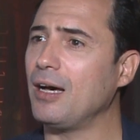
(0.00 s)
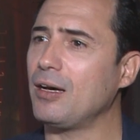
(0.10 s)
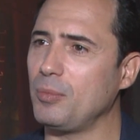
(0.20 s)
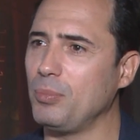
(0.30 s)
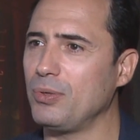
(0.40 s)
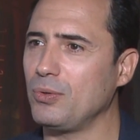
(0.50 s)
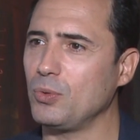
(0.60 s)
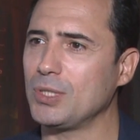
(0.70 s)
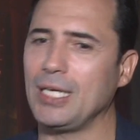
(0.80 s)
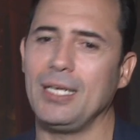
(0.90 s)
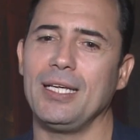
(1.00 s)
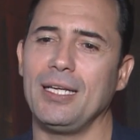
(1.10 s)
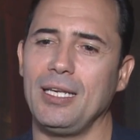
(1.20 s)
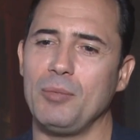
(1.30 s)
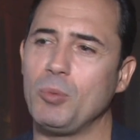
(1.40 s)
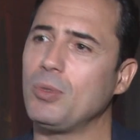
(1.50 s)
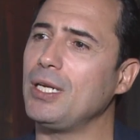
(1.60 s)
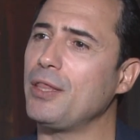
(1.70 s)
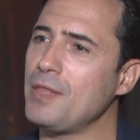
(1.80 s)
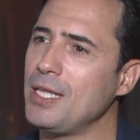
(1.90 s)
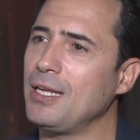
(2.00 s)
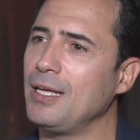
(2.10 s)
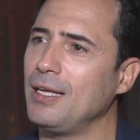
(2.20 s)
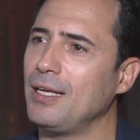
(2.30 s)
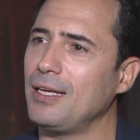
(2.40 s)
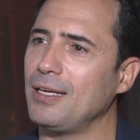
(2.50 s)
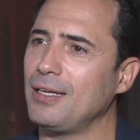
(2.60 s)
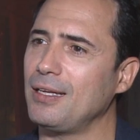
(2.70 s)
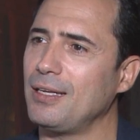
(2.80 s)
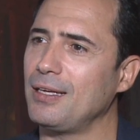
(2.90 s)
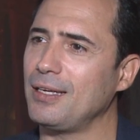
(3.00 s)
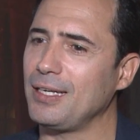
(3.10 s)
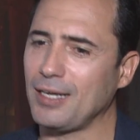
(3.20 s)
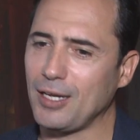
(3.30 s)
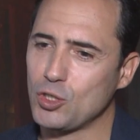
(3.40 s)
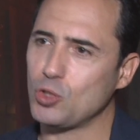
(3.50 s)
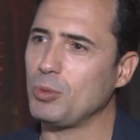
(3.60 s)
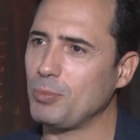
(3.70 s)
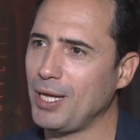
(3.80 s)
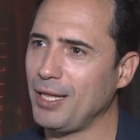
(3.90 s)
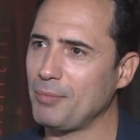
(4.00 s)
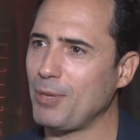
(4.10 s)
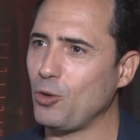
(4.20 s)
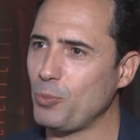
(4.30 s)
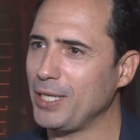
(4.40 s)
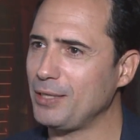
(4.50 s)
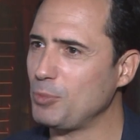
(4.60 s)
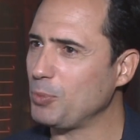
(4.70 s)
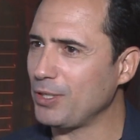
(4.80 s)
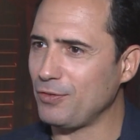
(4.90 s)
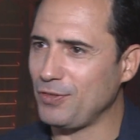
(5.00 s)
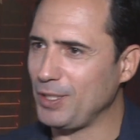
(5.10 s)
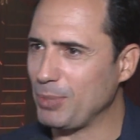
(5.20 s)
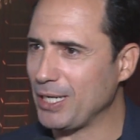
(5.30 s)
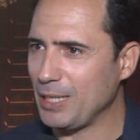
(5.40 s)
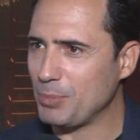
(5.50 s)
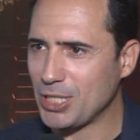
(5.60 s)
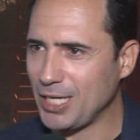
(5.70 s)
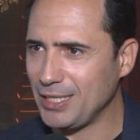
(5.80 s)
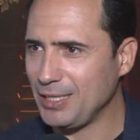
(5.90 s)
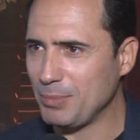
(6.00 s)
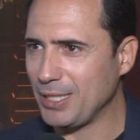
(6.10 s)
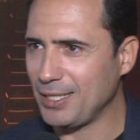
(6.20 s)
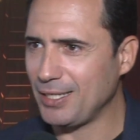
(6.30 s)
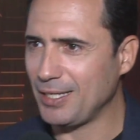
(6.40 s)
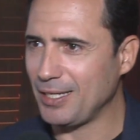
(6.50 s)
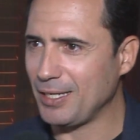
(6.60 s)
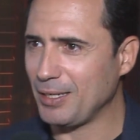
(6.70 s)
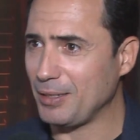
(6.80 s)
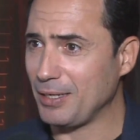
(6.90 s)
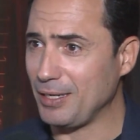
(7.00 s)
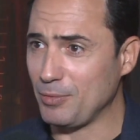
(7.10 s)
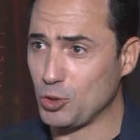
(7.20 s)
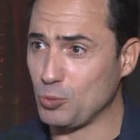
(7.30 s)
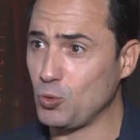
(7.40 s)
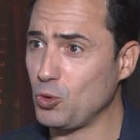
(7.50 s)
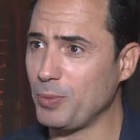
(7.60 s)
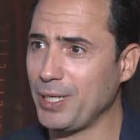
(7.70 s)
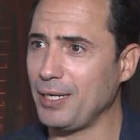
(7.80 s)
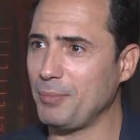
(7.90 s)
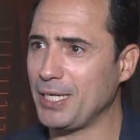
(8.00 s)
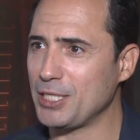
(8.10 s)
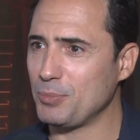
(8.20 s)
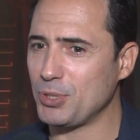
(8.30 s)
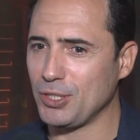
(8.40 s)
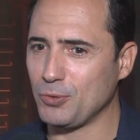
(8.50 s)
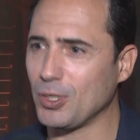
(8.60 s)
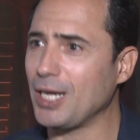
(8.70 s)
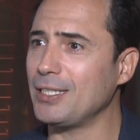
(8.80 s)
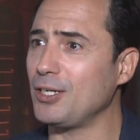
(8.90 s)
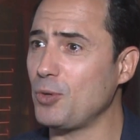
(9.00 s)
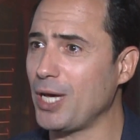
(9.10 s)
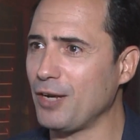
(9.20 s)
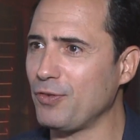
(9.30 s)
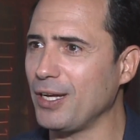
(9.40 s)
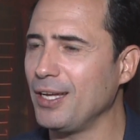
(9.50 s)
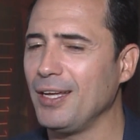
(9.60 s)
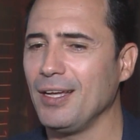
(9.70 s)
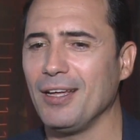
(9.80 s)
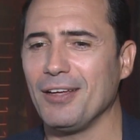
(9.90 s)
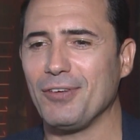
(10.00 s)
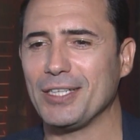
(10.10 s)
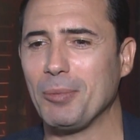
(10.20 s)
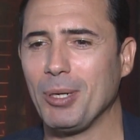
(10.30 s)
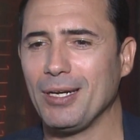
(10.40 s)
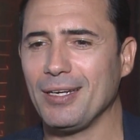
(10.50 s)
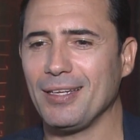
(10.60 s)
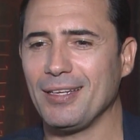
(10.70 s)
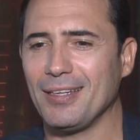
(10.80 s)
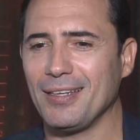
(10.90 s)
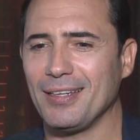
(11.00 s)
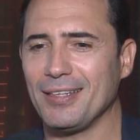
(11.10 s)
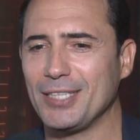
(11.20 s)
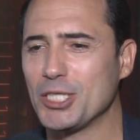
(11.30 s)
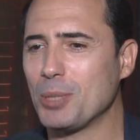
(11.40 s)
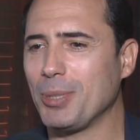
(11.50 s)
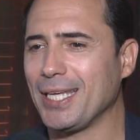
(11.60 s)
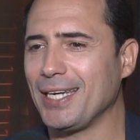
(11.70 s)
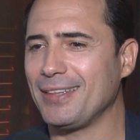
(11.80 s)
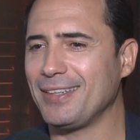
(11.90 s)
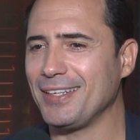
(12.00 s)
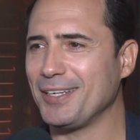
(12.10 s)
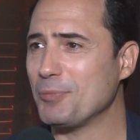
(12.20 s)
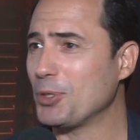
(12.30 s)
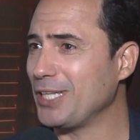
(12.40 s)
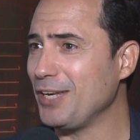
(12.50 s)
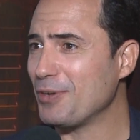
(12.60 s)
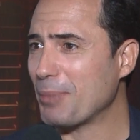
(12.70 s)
اقرب وتخلي اللي ممكن الاثنين آه، يخرجوا من بعض معلومات ممكن في برنامج عادي ما الجمهور ما نجمش يكون قادر انه يعرفها فطبعا آه، التجربه كانت مختلفه